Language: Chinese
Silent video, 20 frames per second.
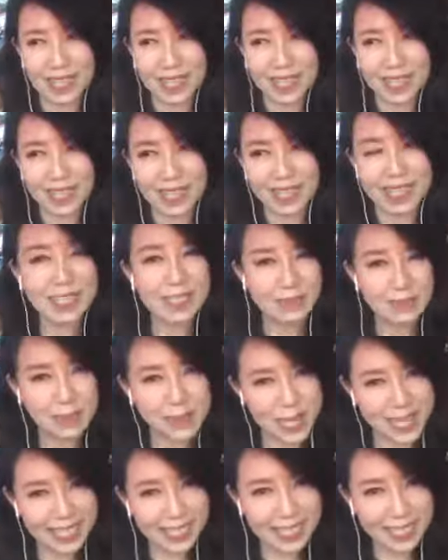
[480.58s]
也更
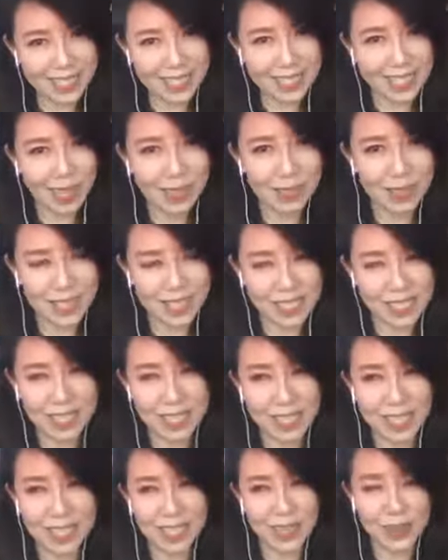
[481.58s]
别讲是高级
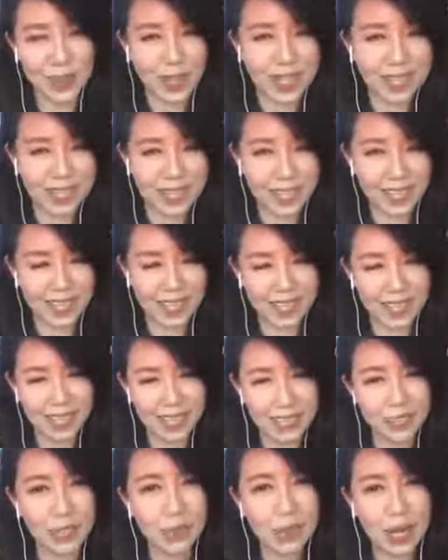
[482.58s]
和专业。
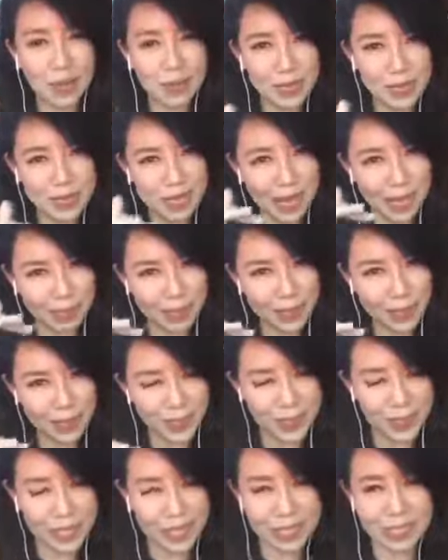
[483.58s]
因为我还没还没有
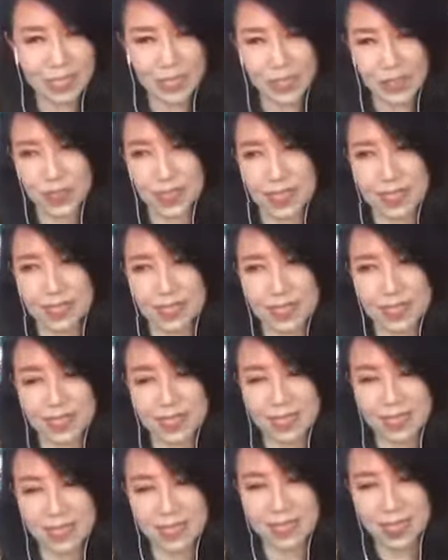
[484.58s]
正式学到这
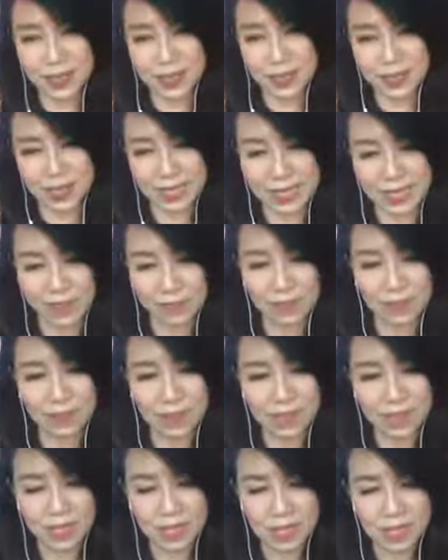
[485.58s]
这些东西，
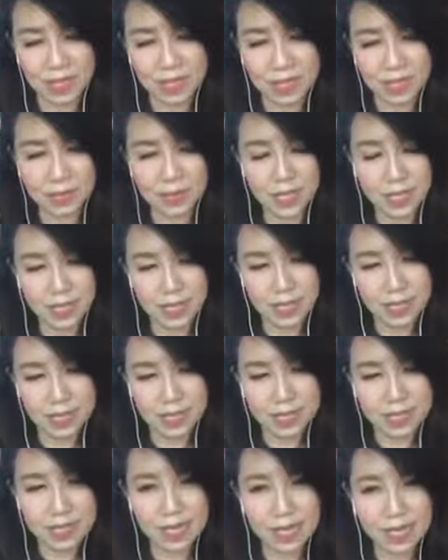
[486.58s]
那么
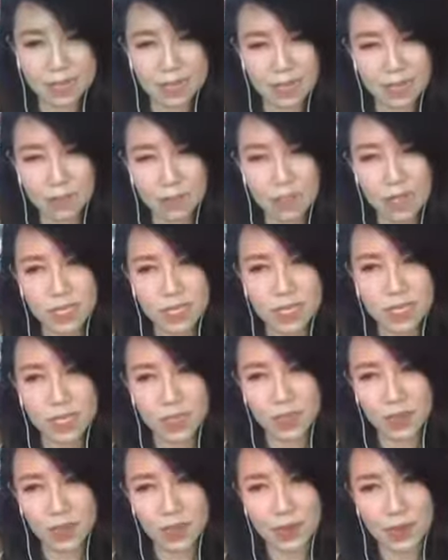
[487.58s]
在这个过程
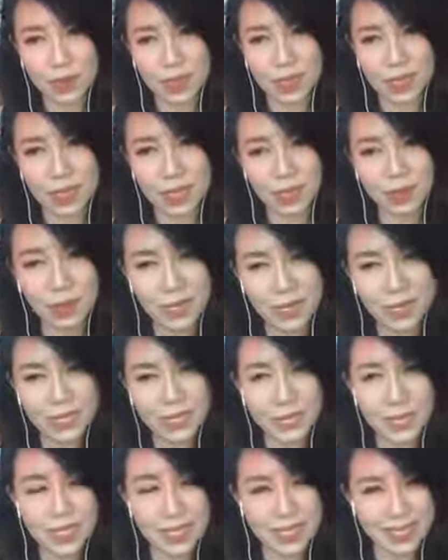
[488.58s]
中，当我一
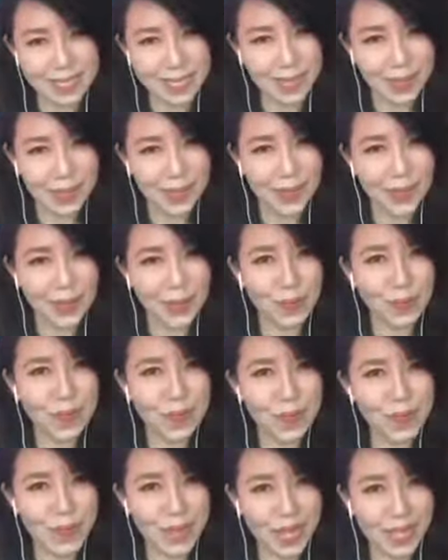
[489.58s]
路在教，我们
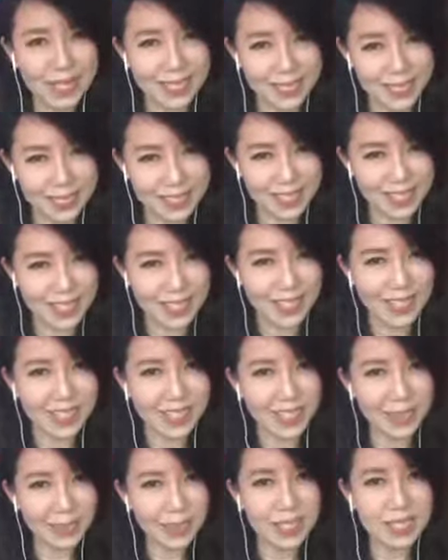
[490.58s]
就开始
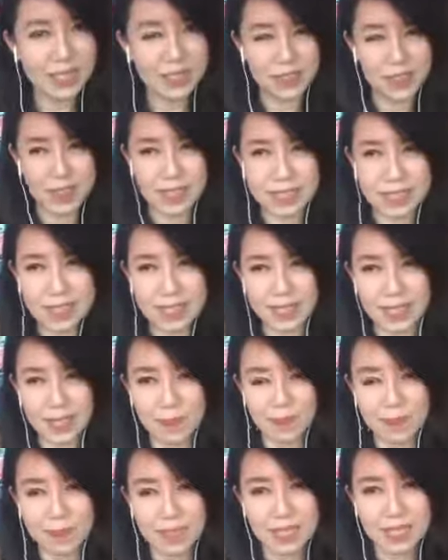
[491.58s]
了解学生的
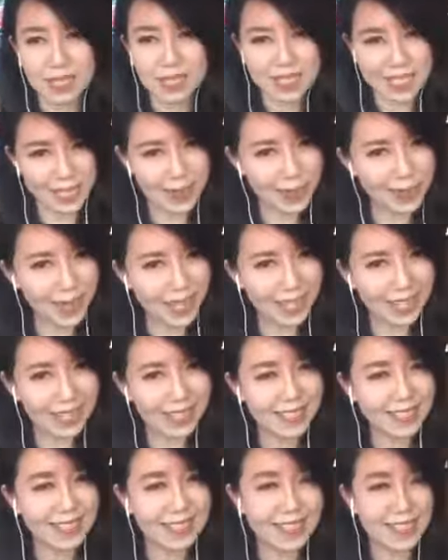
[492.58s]
行
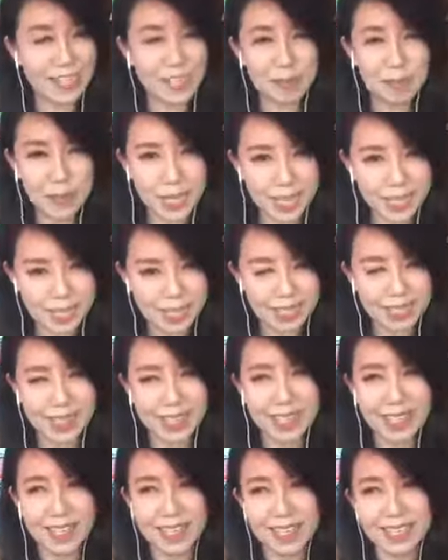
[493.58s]
为、人品
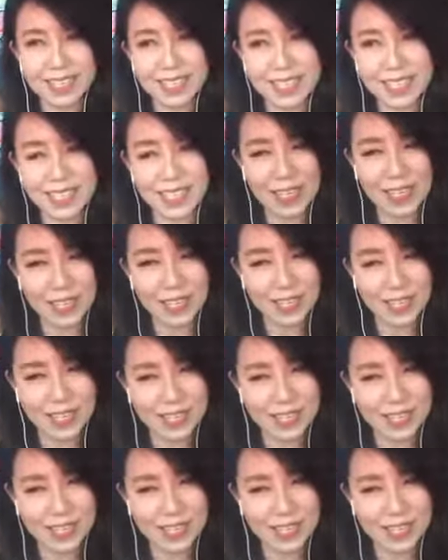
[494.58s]
这些，